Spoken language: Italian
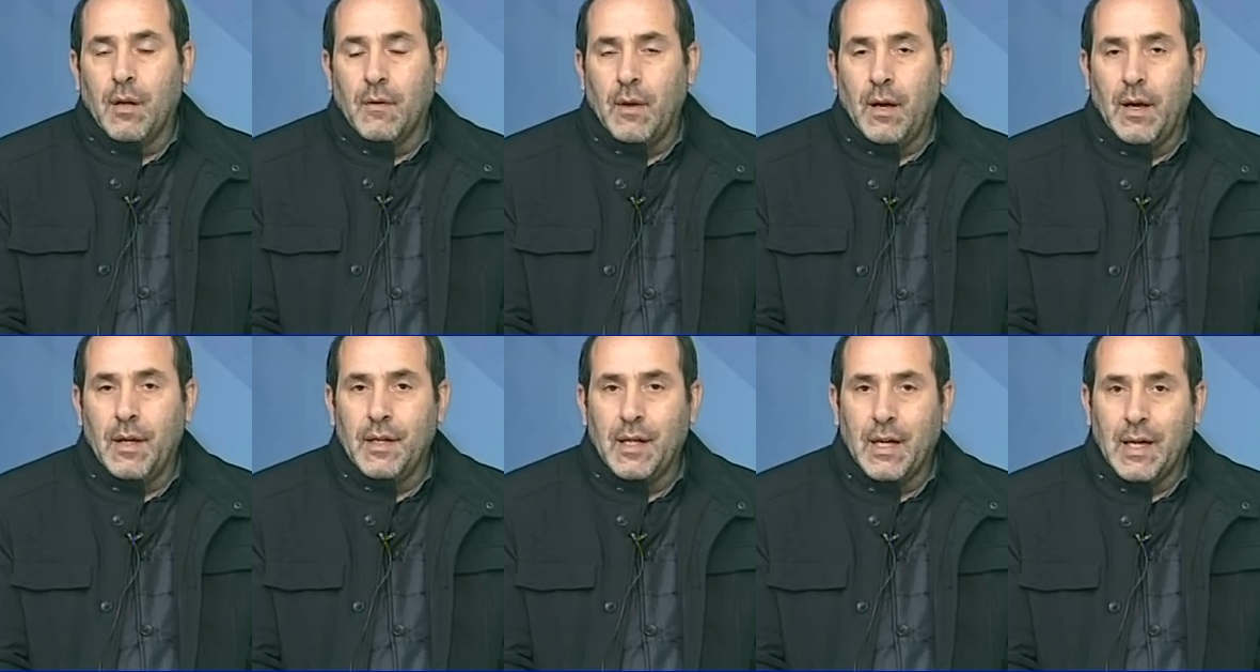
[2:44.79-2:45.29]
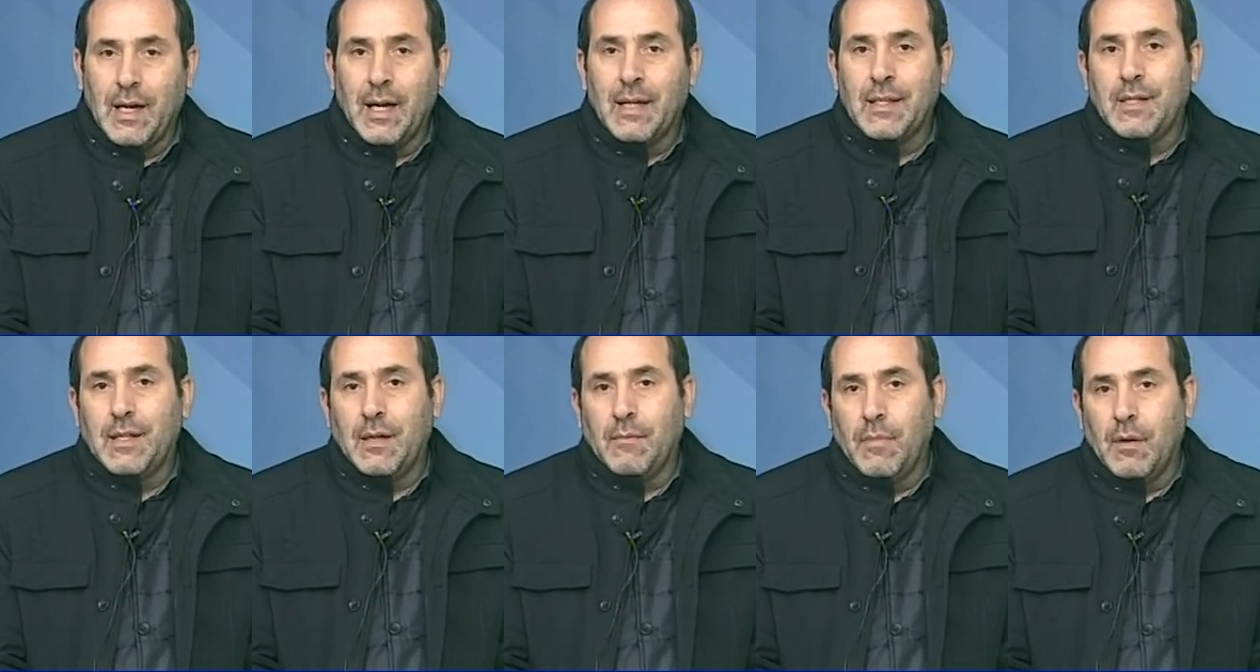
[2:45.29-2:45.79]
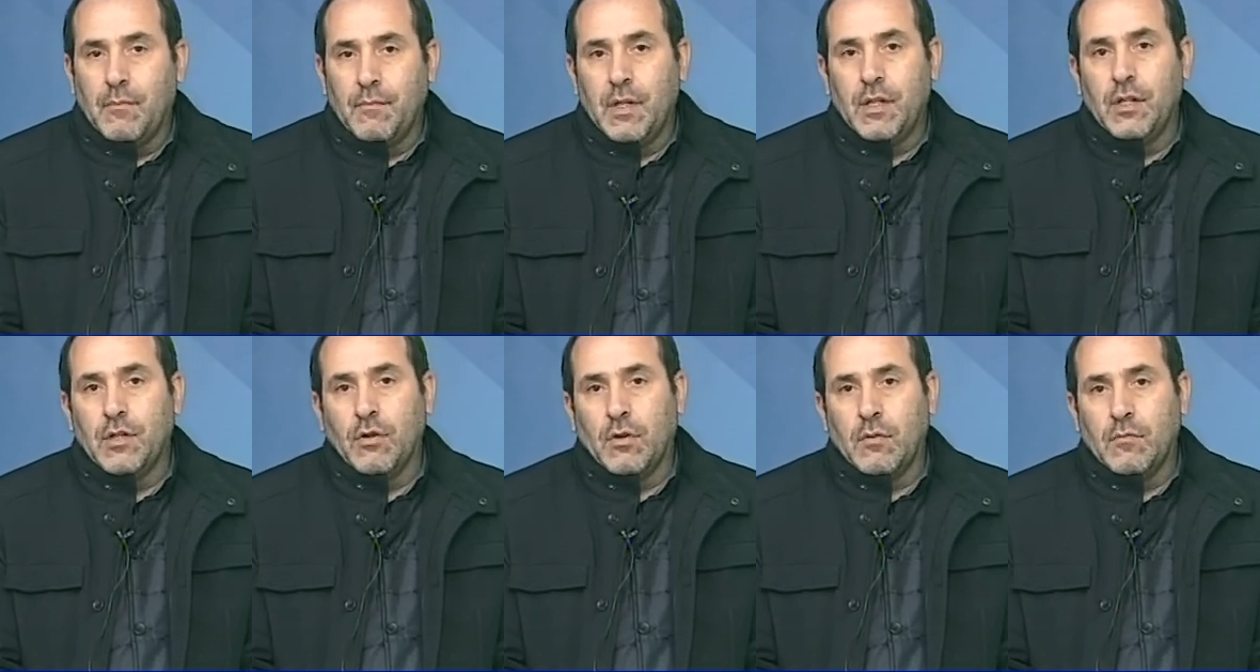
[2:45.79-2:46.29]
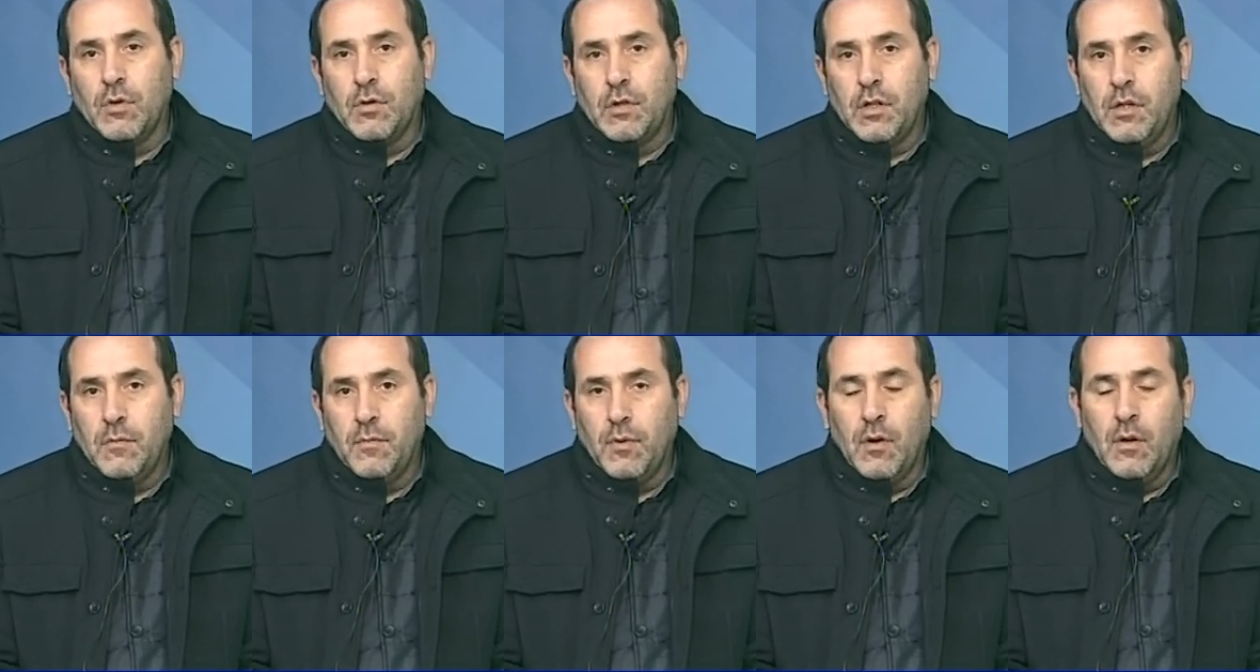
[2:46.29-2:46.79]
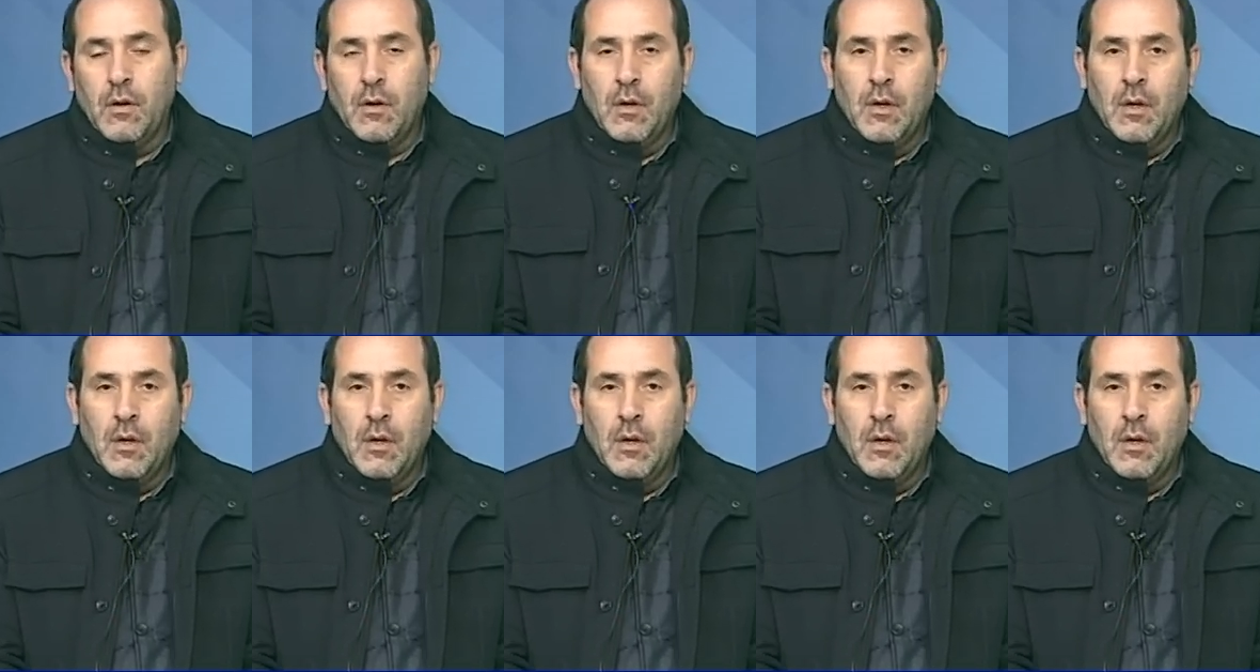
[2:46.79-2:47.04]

ai ragazzi e ai bambini normotipo,